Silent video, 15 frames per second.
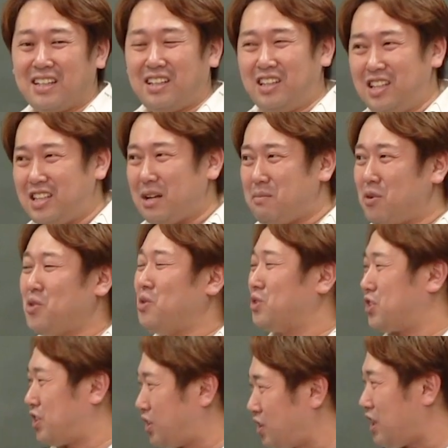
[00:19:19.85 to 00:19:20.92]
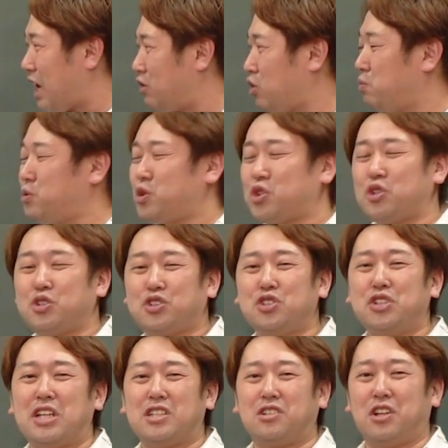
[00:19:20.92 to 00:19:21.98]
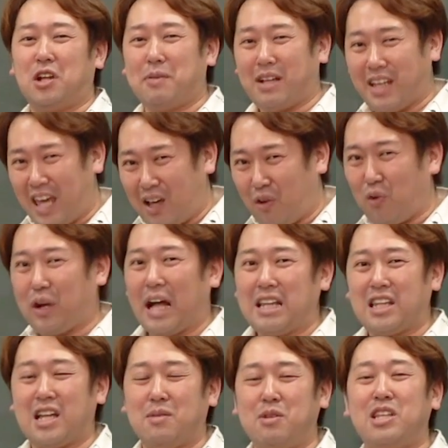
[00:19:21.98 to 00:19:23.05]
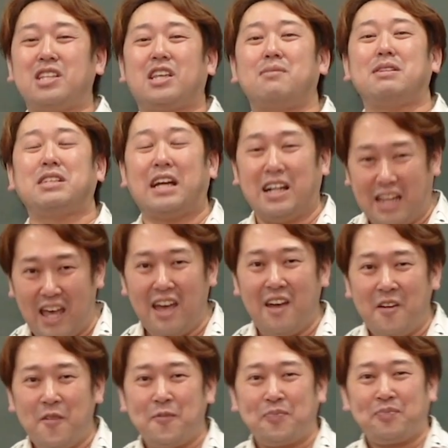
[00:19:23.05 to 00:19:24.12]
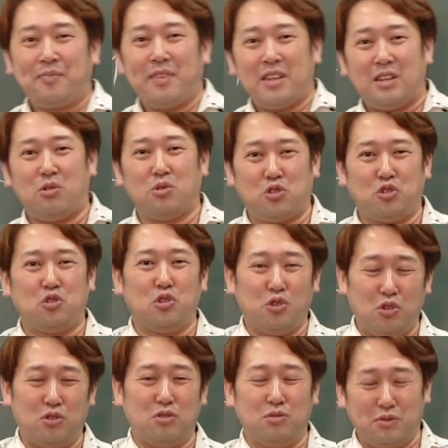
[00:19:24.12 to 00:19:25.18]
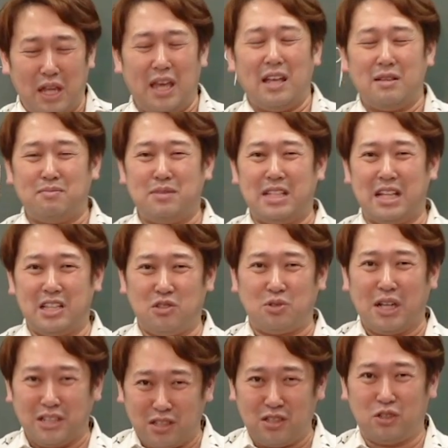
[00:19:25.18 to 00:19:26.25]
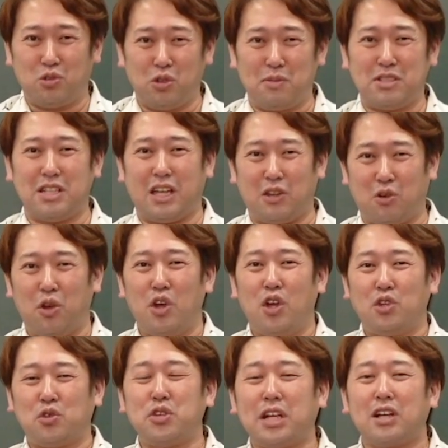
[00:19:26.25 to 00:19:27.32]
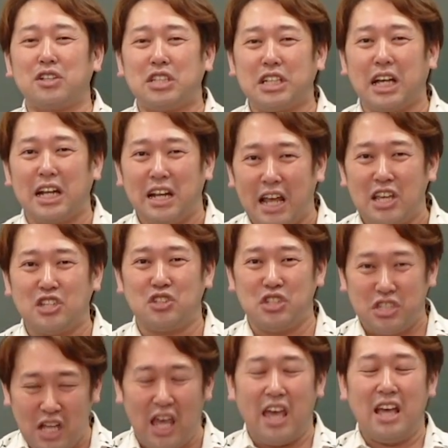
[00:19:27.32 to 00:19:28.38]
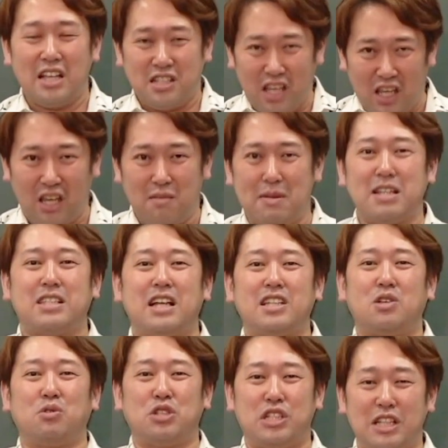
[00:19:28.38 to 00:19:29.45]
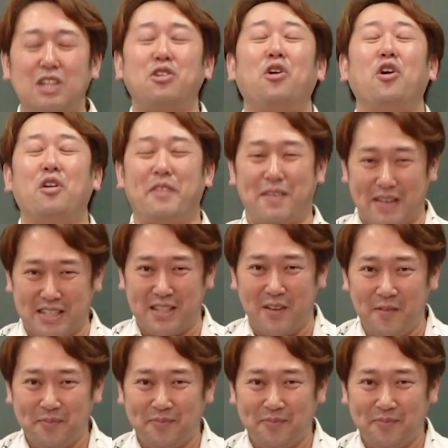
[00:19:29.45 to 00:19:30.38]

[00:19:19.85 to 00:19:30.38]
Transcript: 聞いたものをすぐアウトプットする訓練してくれば結構簡単に身につきますからね。ちょ、ちょっとね、みんなにちょっと熱く言っておきましたけど、とにかくしっかり練習して、ぜひマスターしてほしいなと思います。